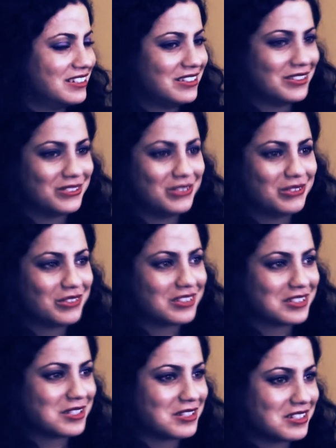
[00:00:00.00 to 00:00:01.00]
euh,
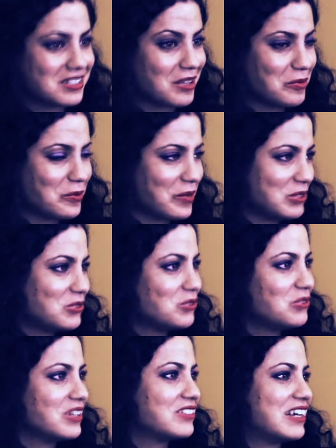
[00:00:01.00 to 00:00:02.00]
donc ça peut pas du
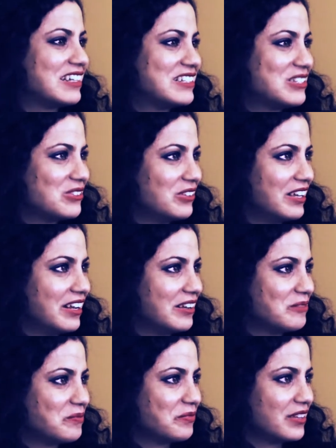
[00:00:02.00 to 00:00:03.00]
tout être
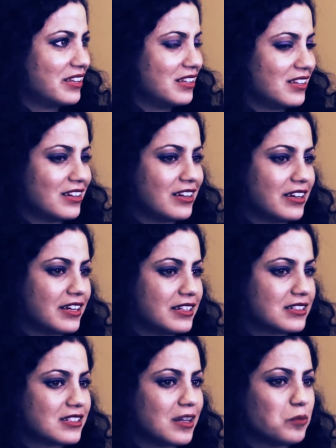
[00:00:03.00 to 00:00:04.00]
traditionnel. Et
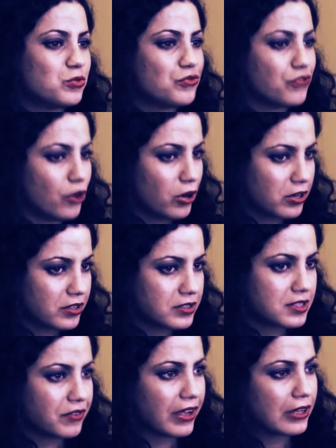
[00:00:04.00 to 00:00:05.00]
c'est un peu folk.
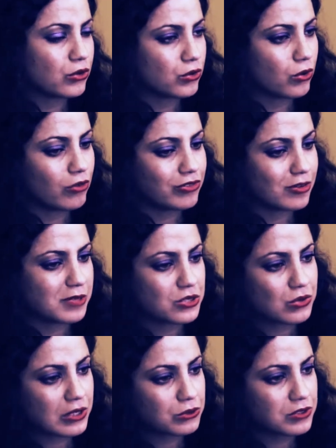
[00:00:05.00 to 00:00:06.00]
C'est vrai qu'en
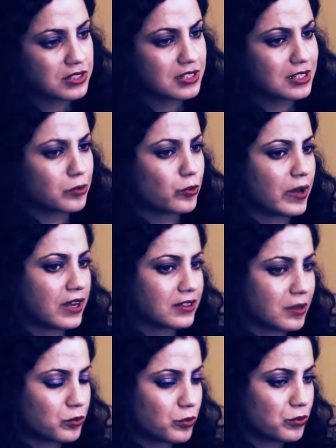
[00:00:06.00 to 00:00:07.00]
formation acoustique ça peut
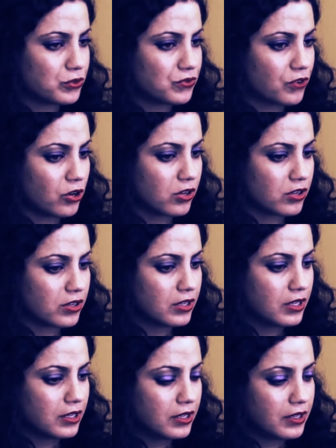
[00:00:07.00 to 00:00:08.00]
paraître un peu plus folk.
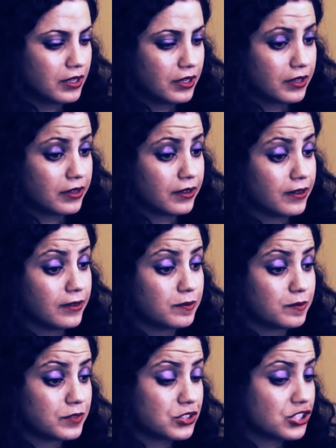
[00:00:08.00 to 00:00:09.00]

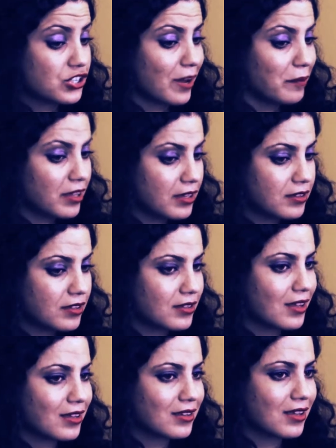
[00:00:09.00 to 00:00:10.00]
j'ai jamais été
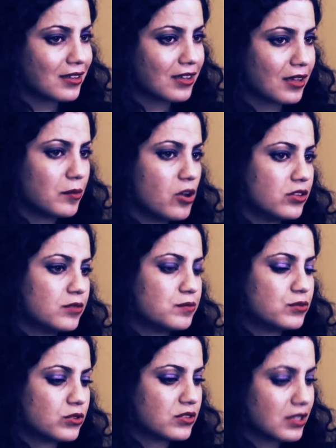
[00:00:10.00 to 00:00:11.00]
très très très bonne
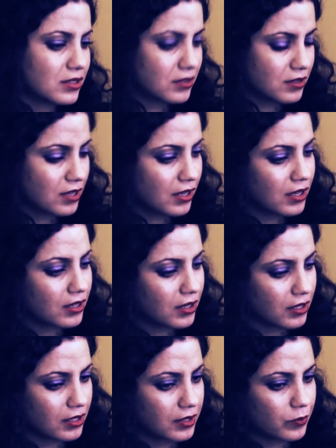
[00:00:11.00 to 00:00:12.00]
pour décrire
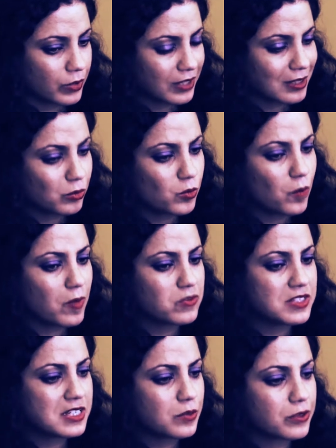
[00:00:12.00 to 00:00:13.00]
véritablement ma
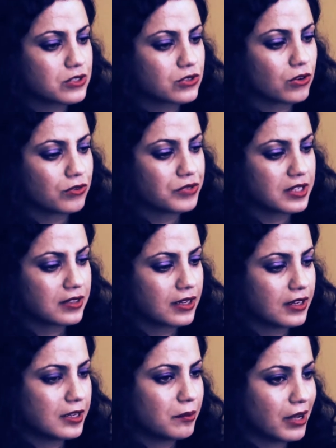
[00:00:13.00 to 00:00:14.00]
musique parce qu'en fait
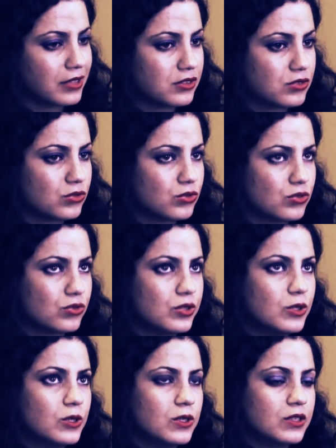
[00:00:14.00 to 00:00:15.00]
elle émane de
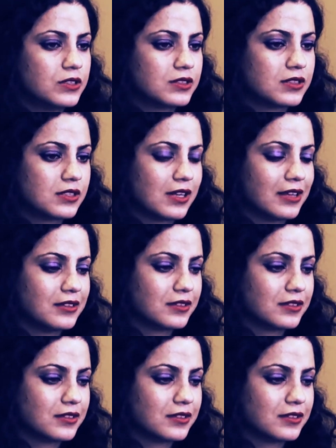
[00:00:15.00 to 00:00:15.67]
c'est